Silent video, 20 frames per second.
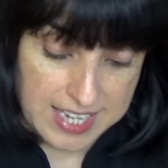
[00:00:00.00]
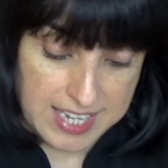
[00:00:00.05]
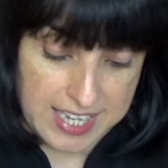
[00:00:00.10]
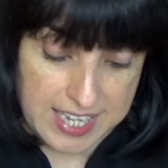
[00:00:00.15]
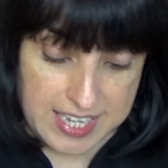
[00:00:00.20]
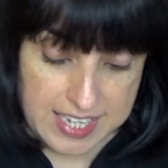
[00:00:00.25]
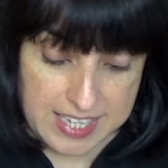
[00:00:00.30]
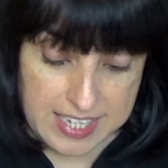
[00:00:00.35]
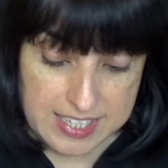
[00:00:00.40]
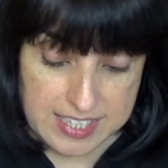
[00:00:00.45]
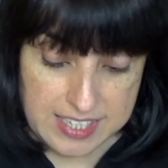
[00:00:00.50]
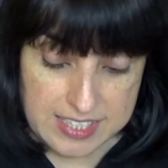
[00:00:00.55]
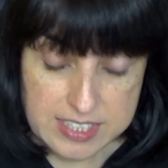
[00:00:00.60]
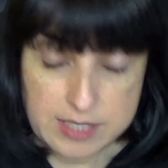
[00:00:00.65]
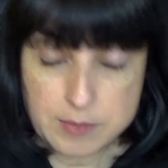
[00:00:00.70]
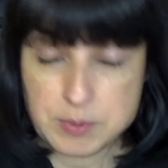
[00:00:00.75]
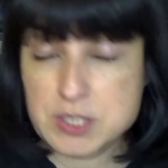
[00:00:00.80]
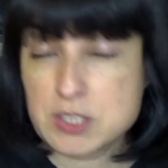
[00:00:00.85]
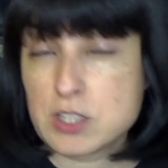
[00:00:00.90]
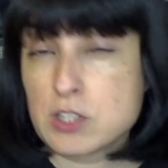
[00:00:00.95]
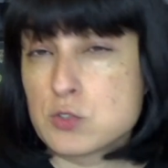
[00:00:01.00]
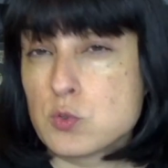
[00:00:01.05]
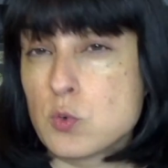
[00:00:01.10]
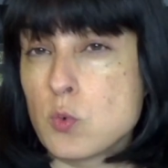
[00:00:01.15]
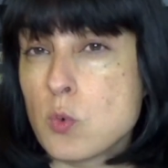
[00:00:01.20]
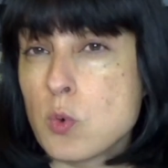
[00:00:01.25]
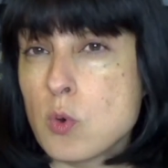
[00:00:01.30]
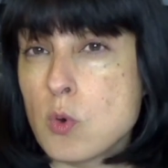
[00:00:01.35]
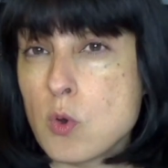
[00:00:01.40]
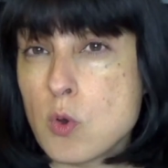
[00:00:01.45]
Eh, sabéis que es un
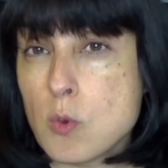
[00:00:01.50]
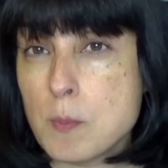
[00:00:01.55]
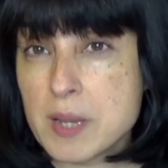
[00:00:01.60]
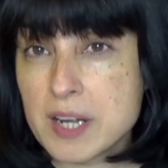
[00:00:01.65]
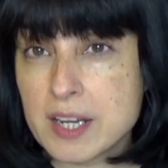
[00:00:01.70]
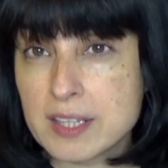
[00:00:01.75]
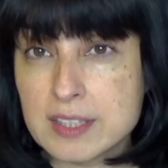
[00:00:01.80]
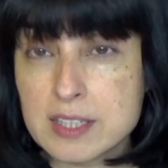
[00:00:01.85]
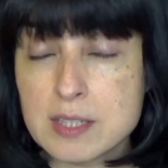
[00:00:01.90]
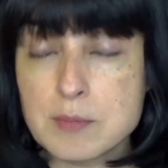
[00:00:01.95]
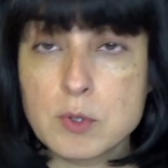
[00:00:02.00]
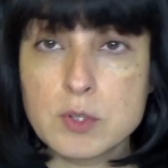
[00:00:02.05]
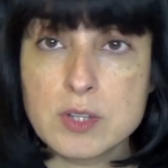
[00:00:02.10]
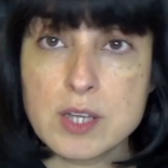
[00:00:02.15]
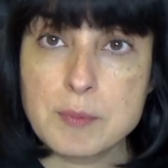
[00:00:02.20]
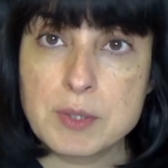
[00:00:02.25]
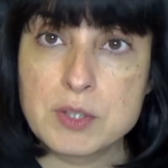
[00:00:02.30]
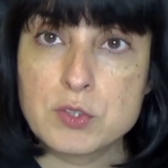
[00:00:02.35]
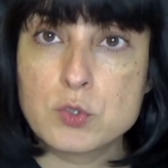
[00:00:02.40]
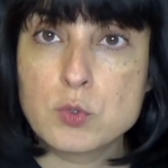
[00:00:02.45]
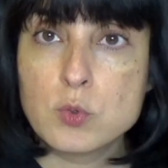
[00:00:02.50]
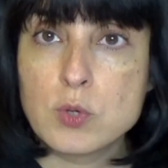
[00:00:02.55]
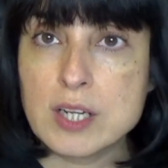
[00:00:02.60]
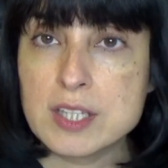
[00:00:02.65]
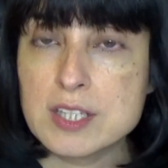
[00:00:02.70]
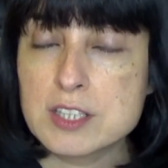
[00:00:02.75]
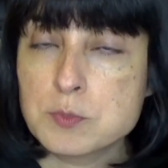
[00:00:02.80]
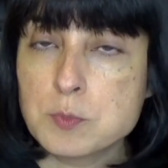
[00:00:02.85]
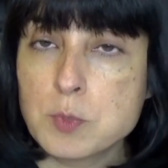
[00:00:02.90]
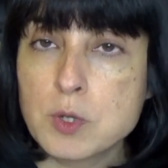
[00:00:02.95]
juego cooperativo de aventura
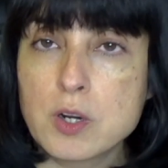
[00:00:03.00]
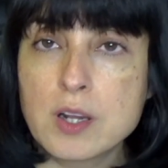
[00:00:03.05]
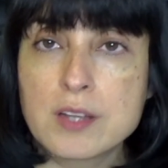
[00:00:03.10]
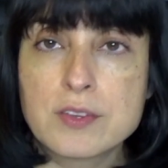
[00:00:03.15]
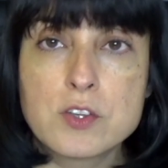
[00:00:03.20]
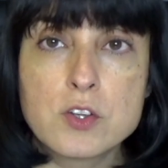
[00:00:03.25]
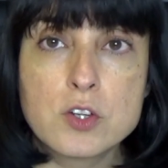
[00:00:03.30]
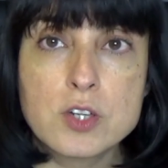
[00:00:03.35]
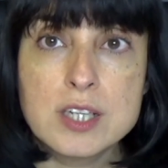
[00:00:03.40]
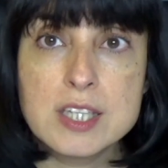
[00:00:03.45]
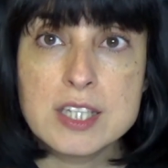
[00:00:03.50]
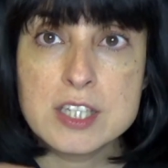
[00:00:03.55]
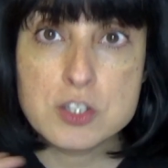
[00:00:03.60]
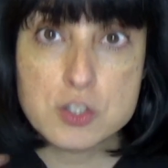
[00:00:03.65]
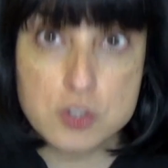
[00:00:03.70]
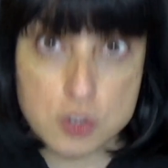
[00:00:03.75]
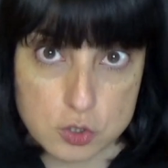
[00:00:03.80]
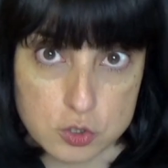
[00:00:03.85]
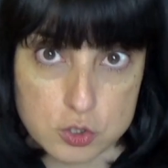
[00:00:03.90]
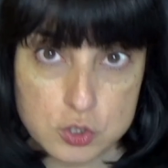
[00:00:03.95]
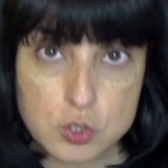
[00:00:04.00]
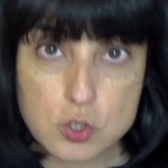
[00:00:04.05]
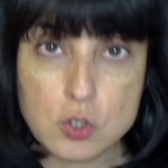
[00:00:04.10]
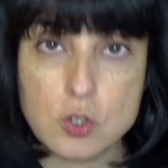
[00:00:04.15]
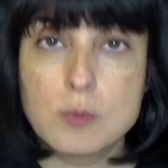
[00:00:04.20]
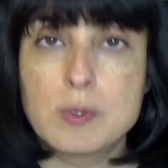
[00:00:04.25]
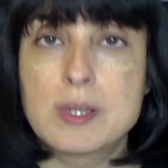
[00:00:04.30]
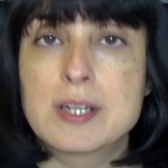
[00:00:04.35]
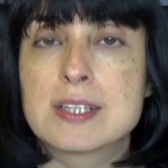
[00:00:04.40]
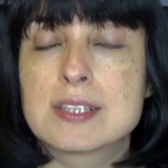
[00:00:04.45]
y exploración y no
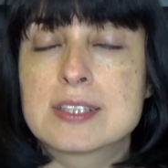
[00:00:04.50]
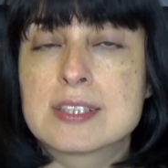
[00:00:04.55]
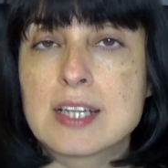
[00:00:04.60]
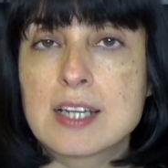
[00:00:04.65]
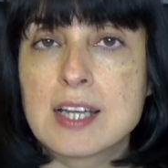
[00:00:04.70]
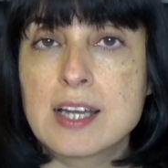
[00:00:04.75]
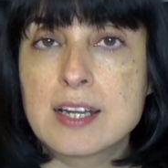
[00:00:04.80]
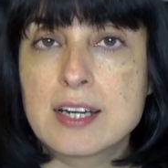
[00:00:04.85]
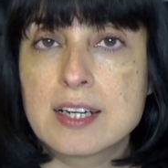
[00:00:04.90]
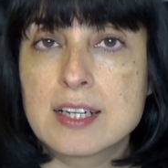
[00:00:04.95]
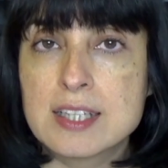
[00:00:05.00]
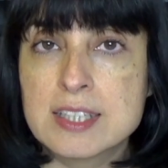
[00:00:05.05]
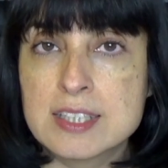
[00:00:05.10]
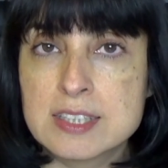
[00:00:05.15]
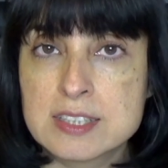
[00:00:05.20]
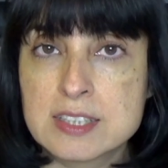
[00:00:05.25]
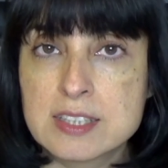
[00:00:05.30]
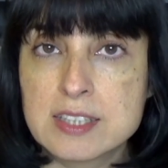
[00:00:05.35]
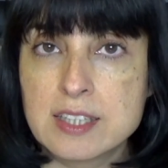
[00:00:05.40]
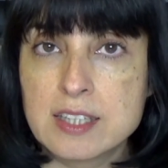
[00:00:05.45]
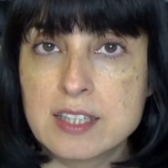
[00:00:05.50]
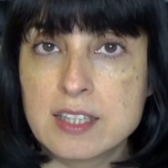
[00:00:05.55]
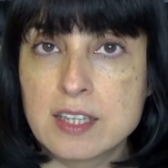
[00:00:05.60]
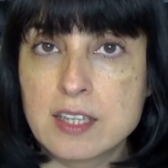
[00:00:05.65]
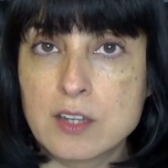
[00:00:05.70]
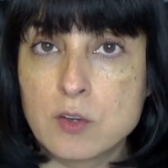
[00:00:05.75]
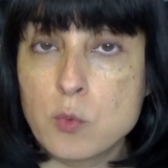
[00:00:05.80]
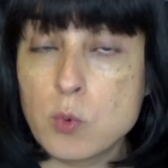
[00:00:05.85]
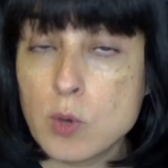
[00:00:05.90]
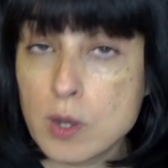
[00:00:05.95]
solo van a sacar
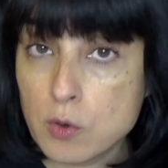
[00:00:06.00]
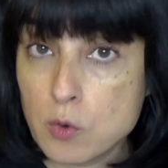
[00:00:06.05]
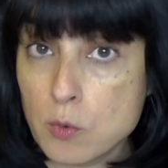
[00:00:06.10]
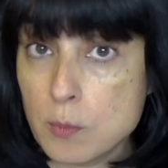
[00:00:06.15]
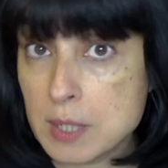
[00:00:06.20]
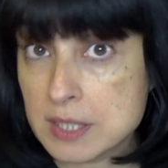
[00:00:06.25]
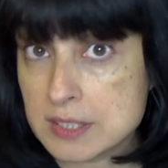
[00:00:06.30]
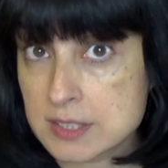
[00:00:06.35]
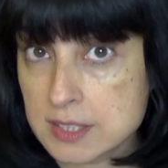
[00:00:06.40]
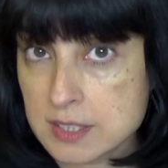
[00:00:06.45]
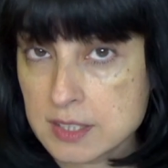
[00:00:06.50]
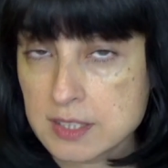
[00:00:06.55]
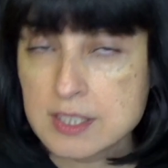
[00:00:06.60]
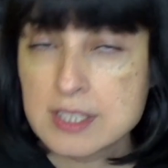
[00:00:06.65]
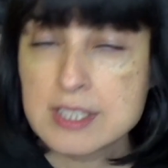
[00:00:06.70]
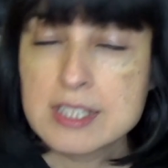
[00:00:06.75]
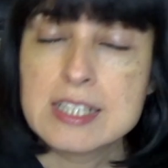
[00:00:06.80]
este juego base,